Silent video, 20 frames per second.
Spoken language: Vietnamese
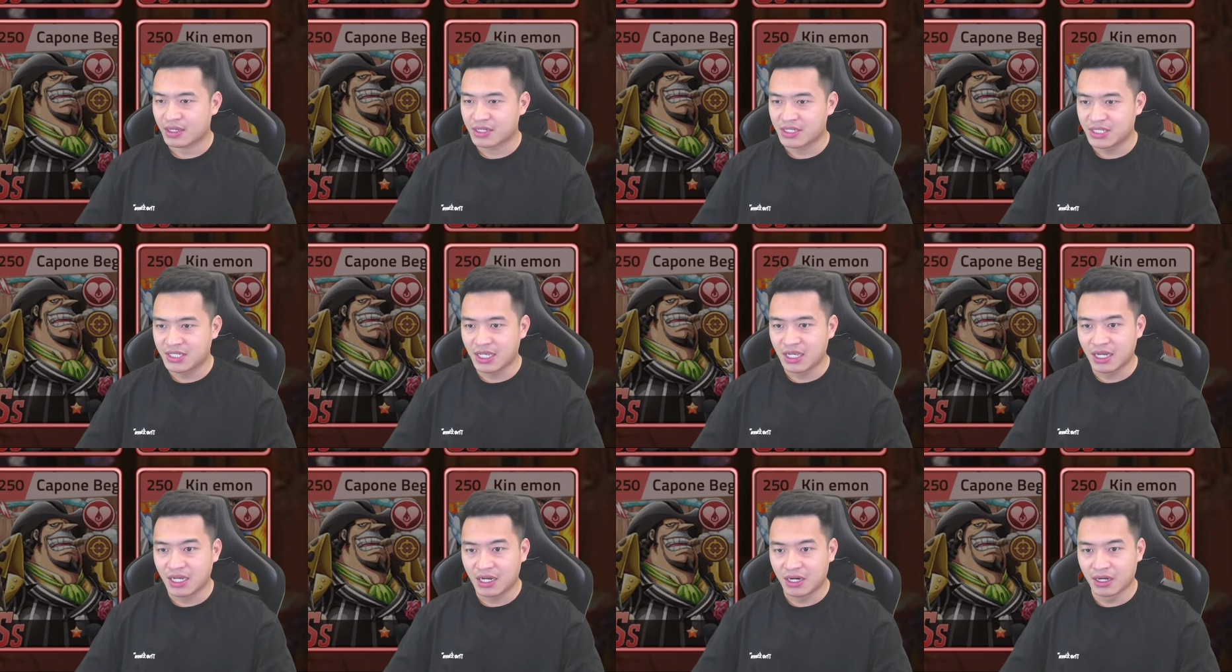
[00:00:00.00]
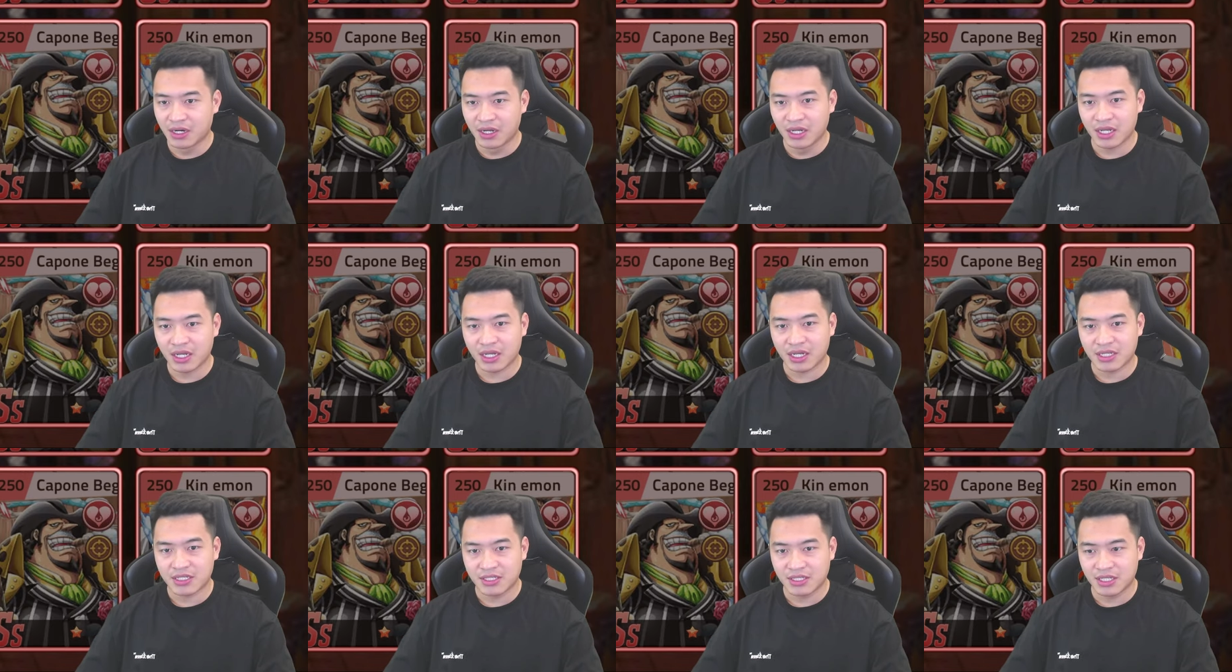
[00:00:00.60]
sinh khí
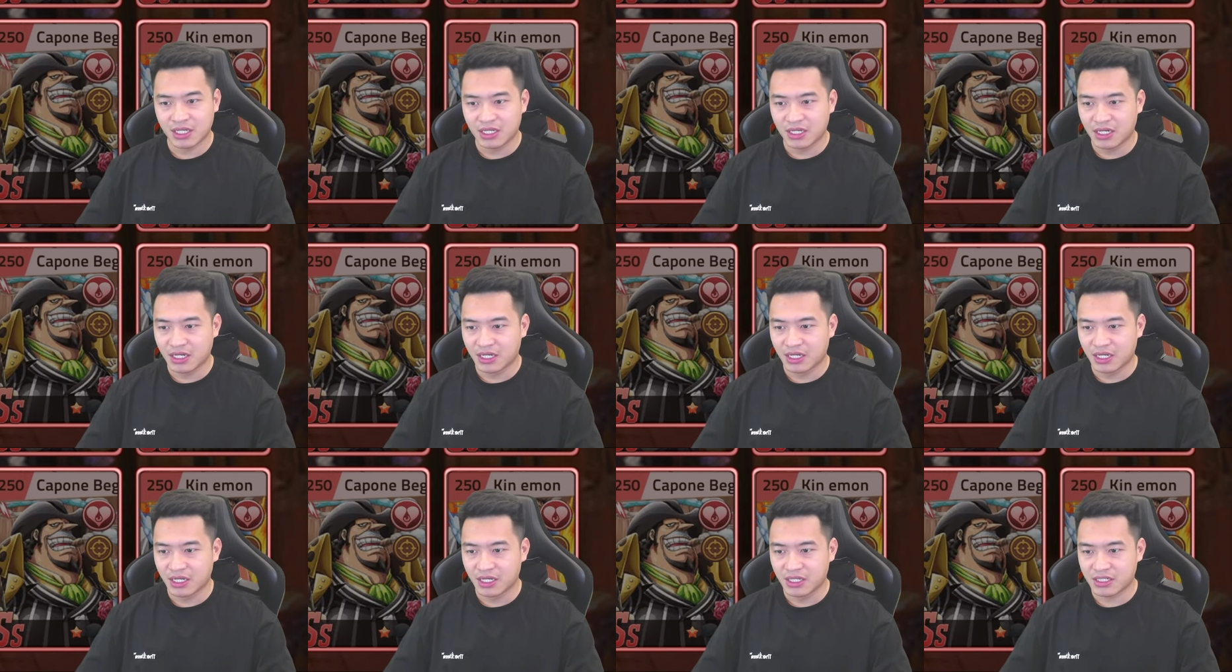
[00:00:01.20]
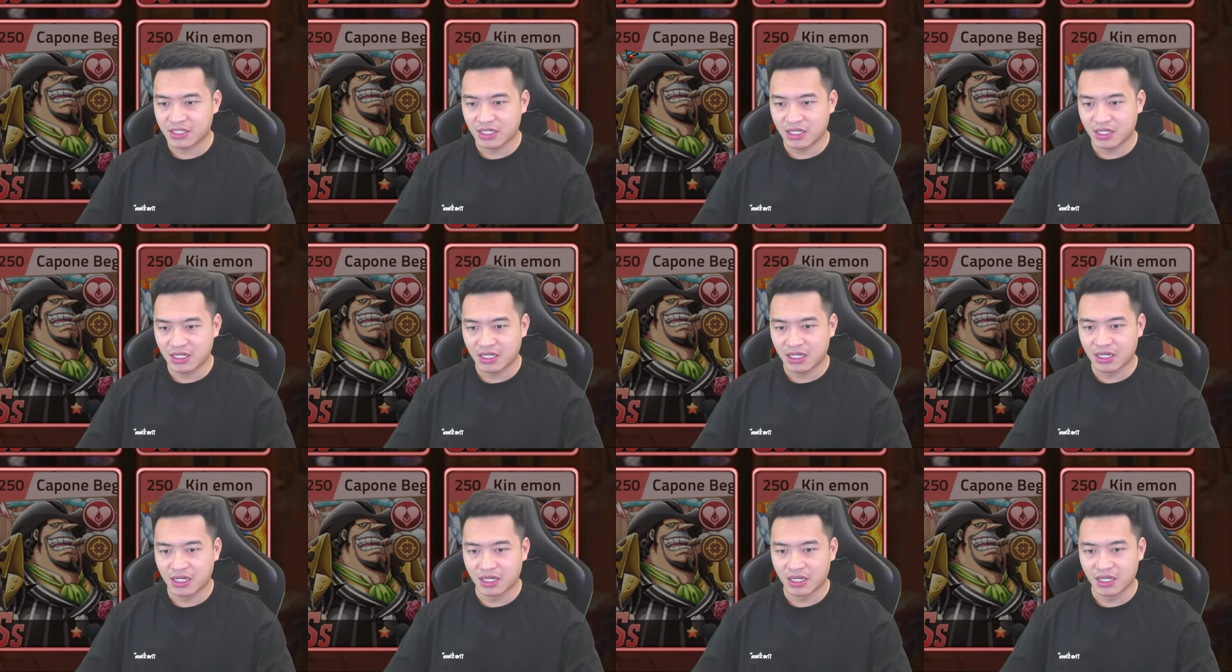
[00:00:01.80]
sinh khí sinh
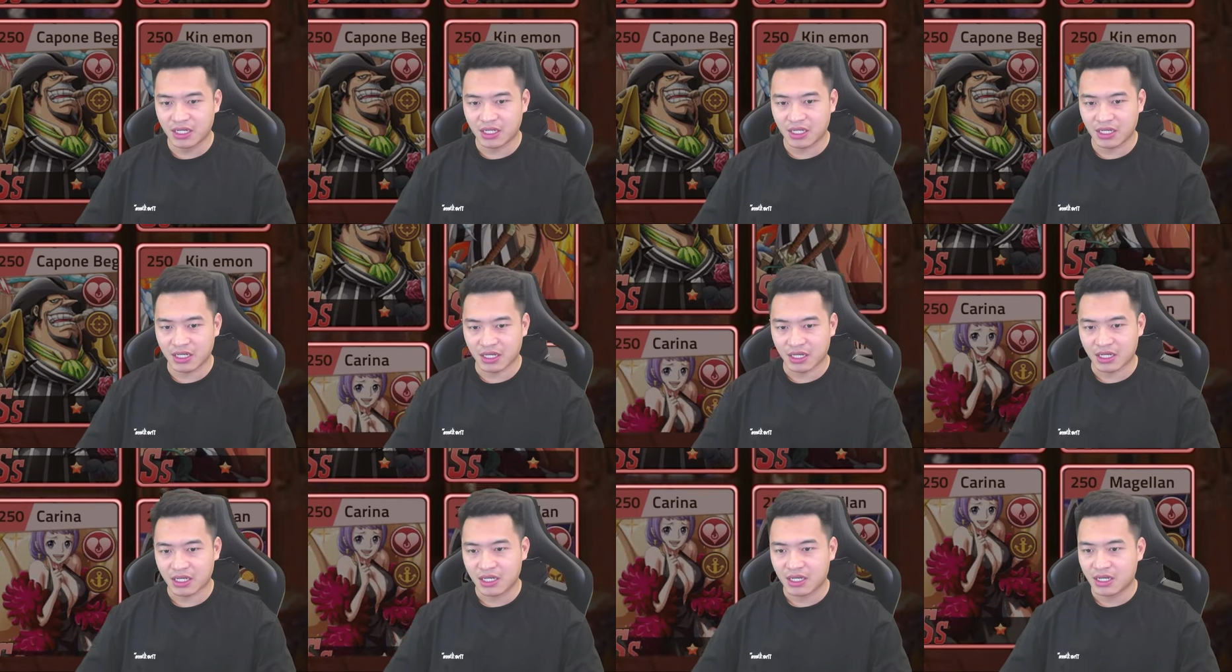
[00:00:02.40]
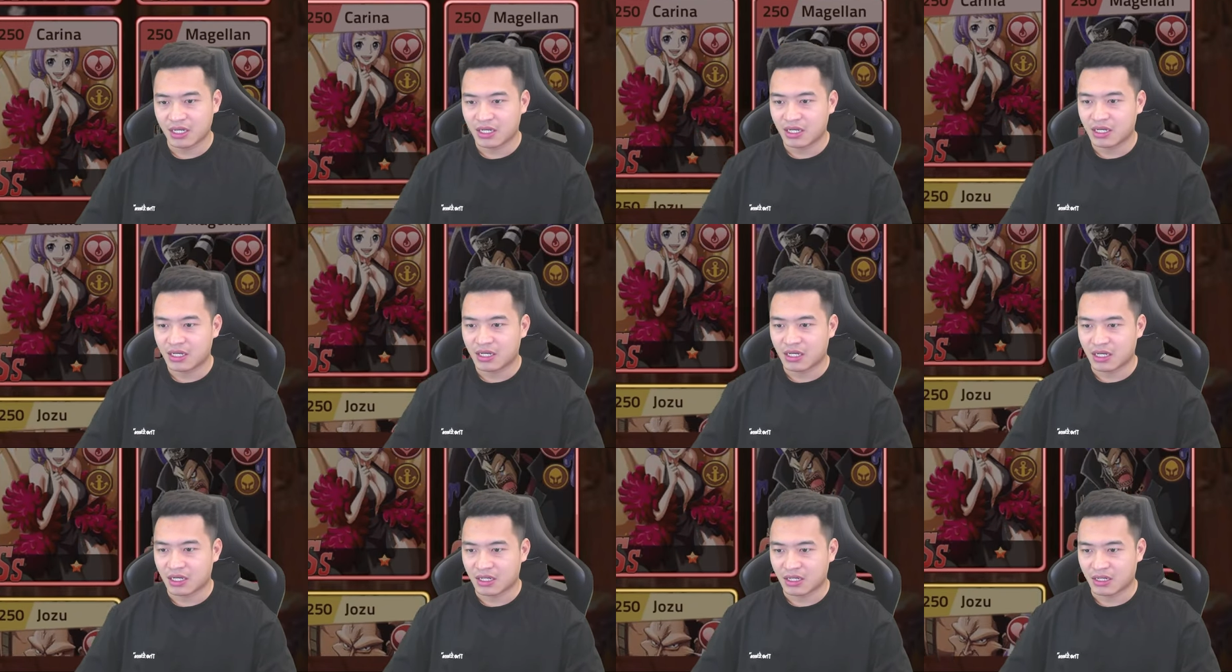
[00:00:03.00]
khí thì
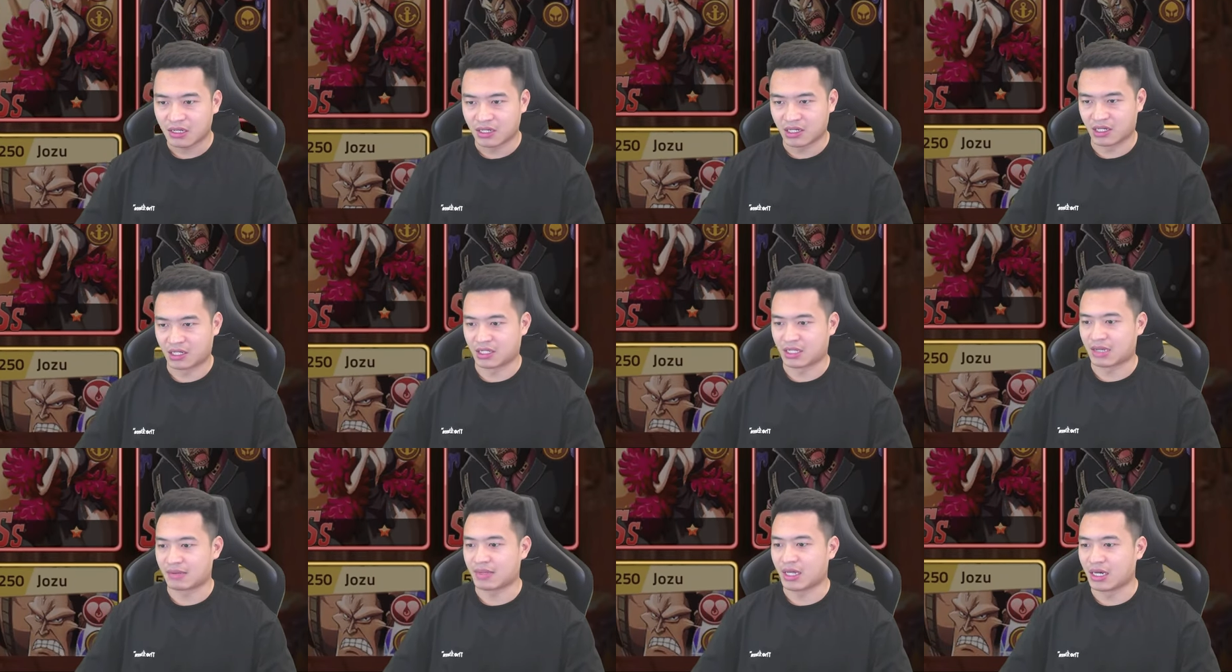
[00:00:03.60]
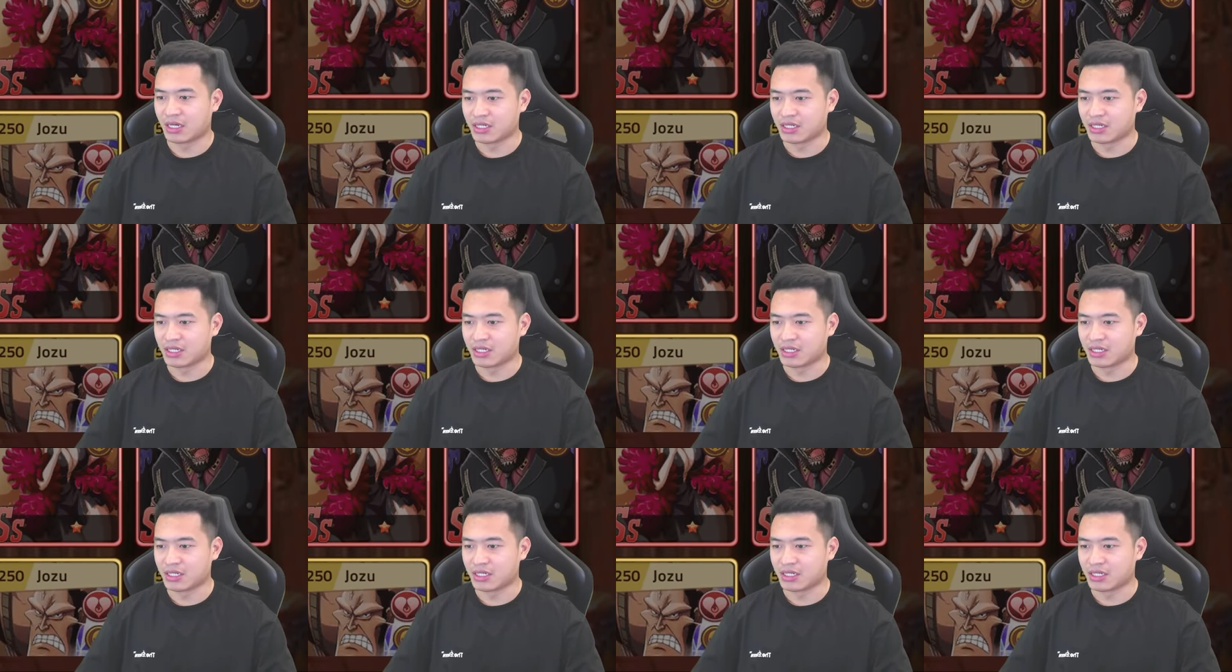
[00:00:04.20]
ở tạm thời